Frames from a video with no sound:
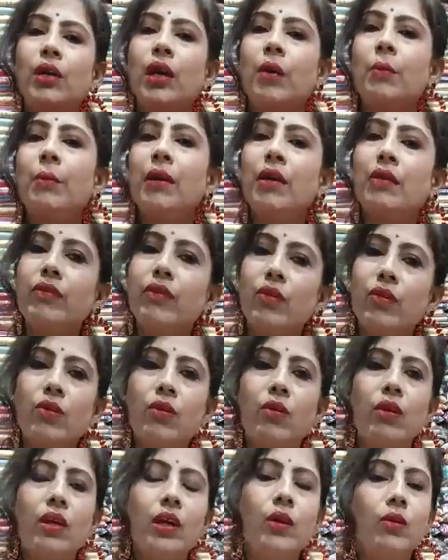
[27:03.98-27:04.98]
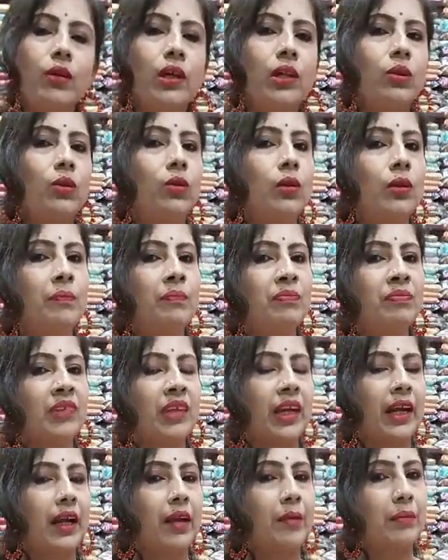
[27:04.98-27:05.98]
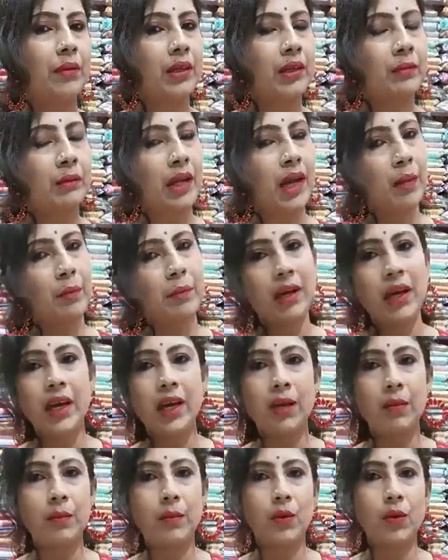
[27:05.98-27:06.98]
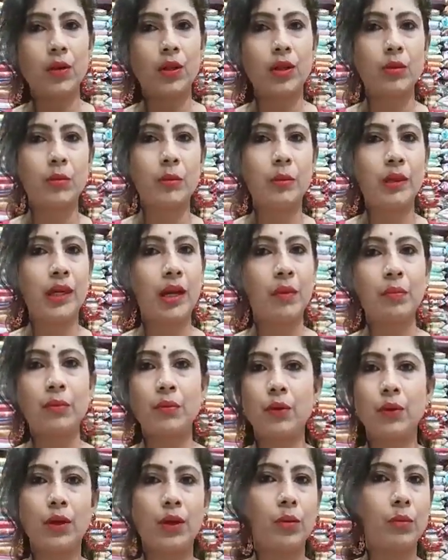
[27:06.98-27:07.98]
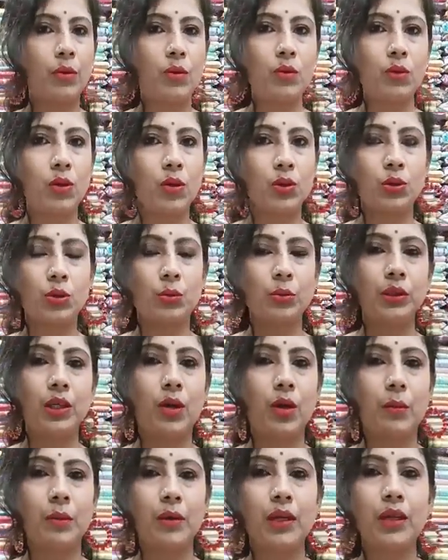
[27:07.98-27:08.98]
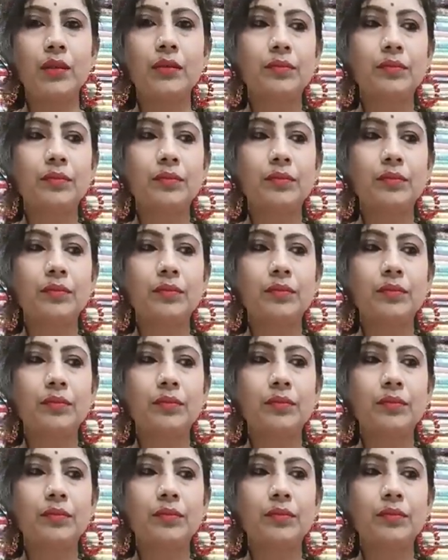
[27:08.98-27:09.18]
নাম্বারে ফোন করলেও কিন্তু মানে আমরা হেল্প করে দেবো পিক আপ করে নেবো কোনো অসুবিধা হবে না